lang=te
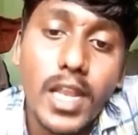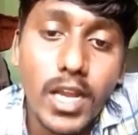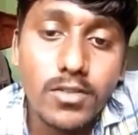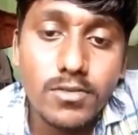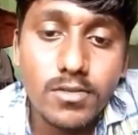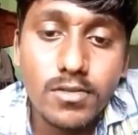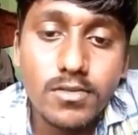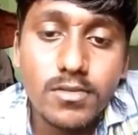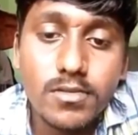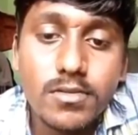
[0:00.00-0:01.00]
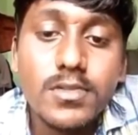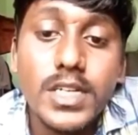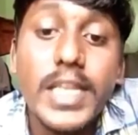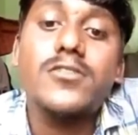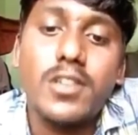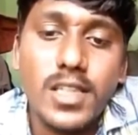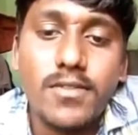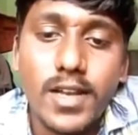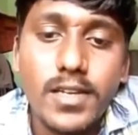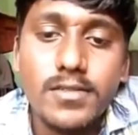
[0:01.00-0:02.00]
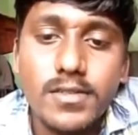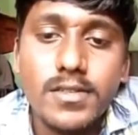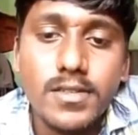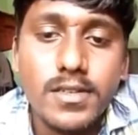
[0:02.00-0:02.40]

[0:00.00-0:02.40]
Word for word: వెళ్ళాను నీకు సొంత ఫ్లైట్